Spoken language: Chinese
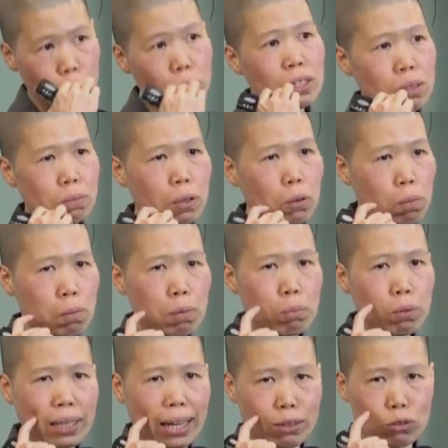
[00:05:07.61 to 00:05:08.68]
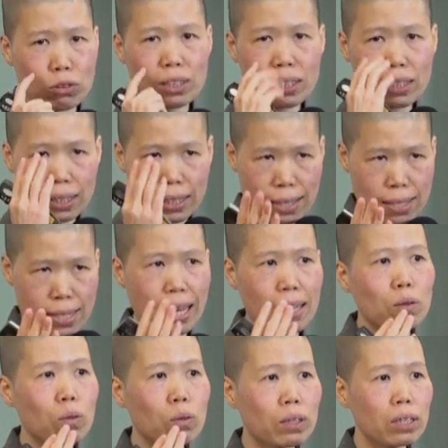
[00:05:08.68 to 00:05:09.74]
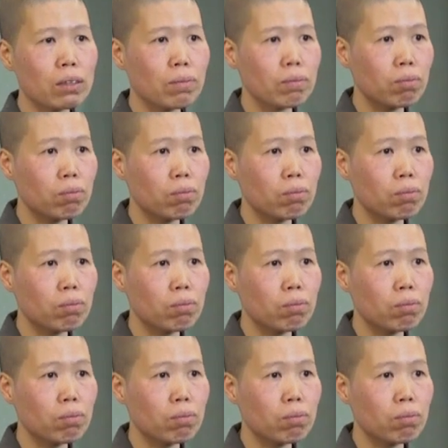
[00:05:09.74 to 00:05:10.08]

为什么我们不敢去跟人家忏悔？